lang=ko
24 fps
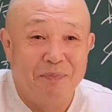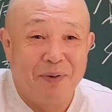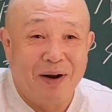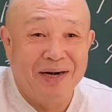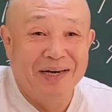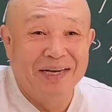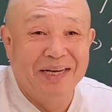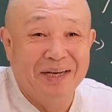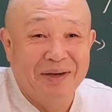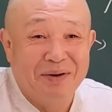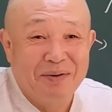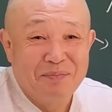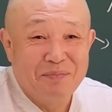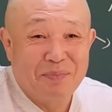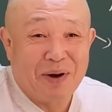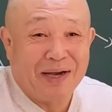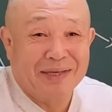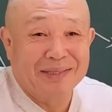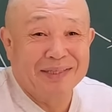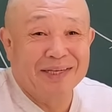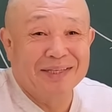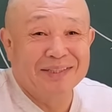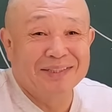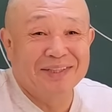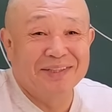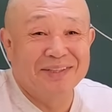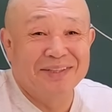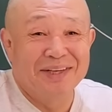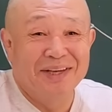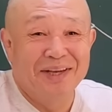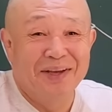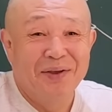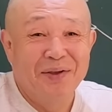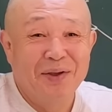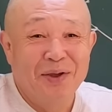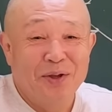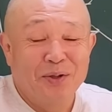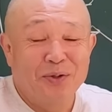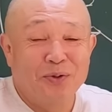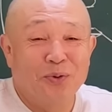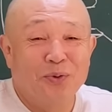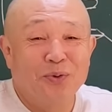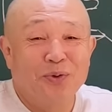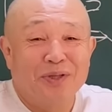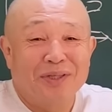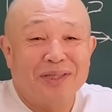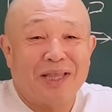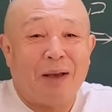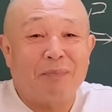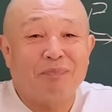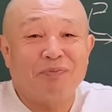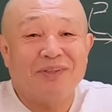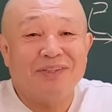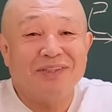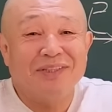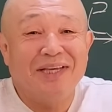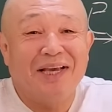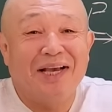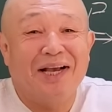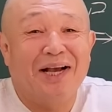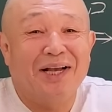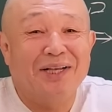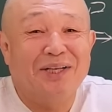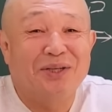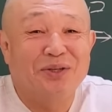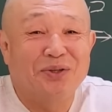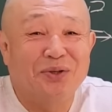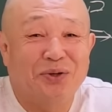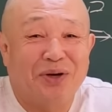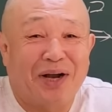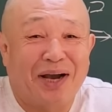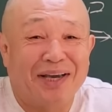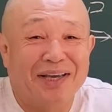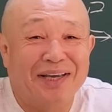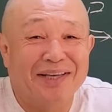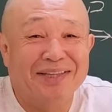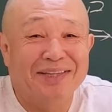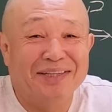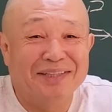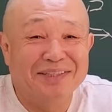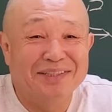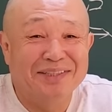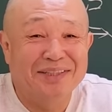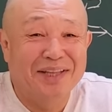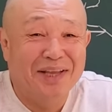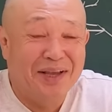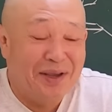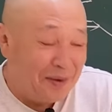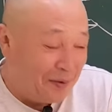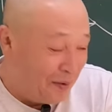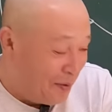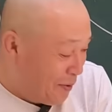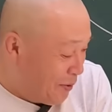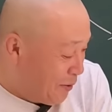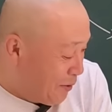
빨리 반야선에 탑승해가지고 가야 되는데